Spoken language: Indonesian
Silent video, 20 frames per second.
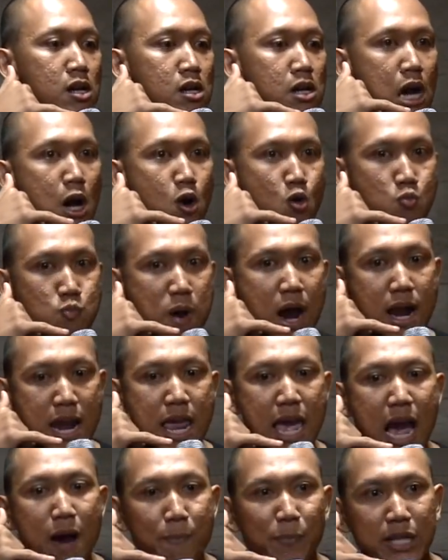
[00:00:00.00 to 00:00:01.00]
kau
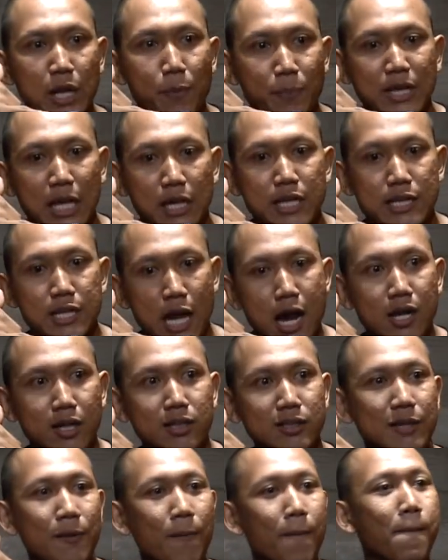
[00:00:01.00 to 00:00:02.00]
balik habislah pertandingan
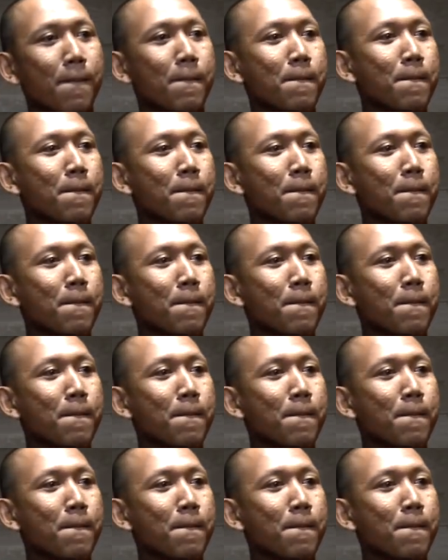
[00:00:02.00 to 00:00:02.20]
katanya